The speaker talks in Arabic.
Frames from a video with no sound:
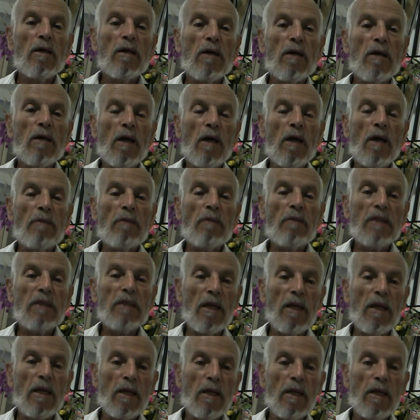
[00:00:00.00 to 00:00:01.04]
رحمة
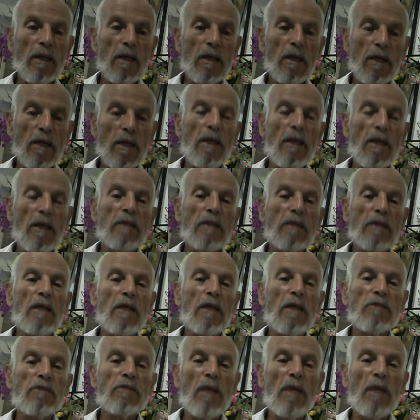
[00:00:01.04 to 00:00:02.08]
للناس
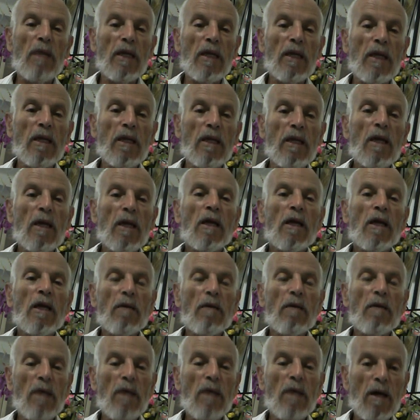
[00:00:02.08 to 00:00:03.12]
أجمعين
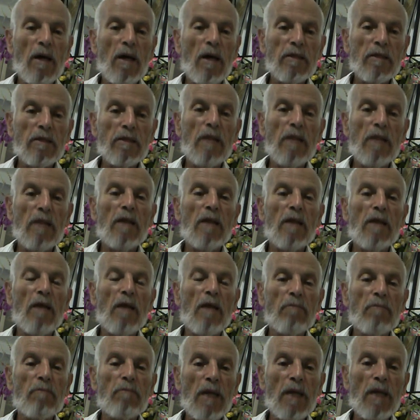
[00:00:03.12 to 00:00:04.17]
كما أرسلت
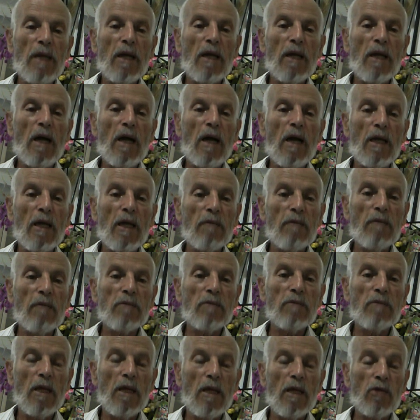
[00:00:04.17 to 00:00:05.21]
أنبياءك عليهم
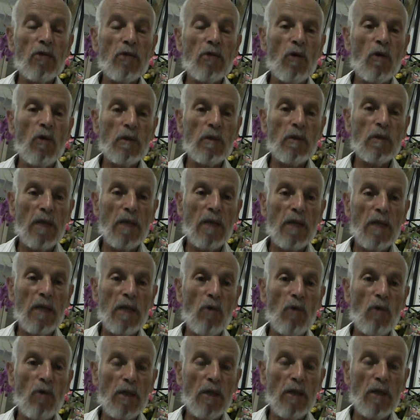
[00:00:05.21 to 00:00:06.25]
صلاتك وسلامك
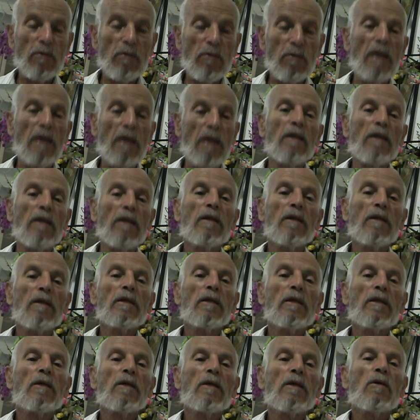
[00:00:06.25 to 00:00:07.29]
أجمعين
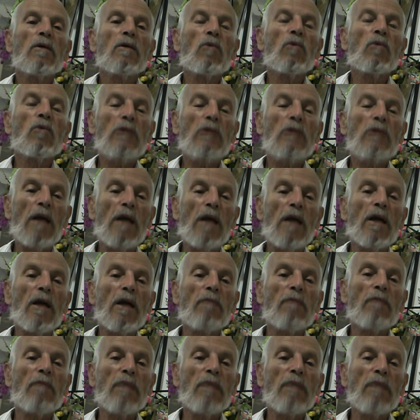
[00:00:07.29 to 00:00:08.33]
واجعلنا
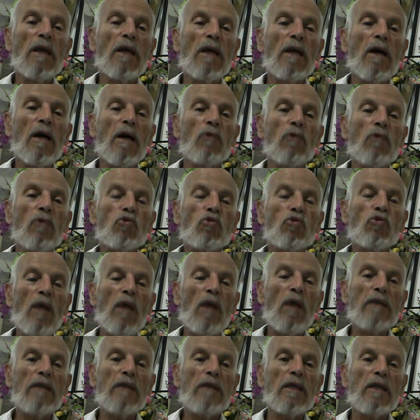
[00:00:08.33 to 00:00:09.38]
ربنا أسوة
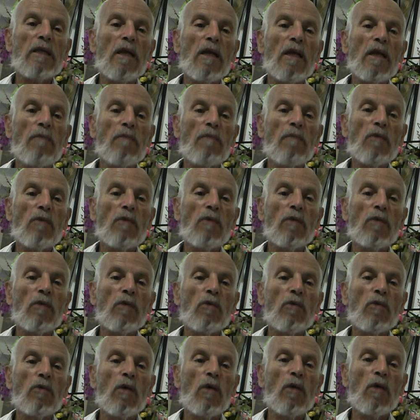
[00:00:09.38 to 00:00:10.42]
حسنة لمن يريد
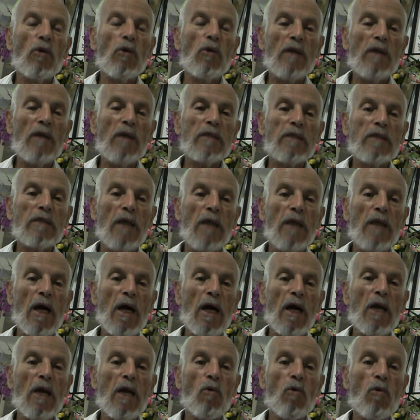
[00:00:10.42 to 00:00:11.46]
أن يحسن
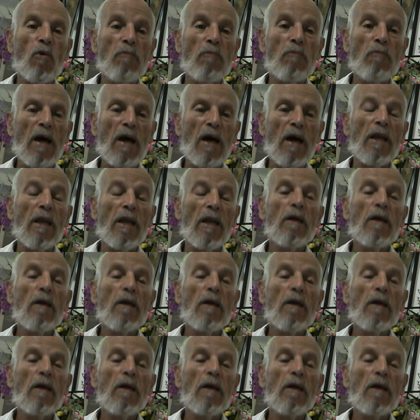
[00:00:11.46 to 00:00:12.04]
حاله مع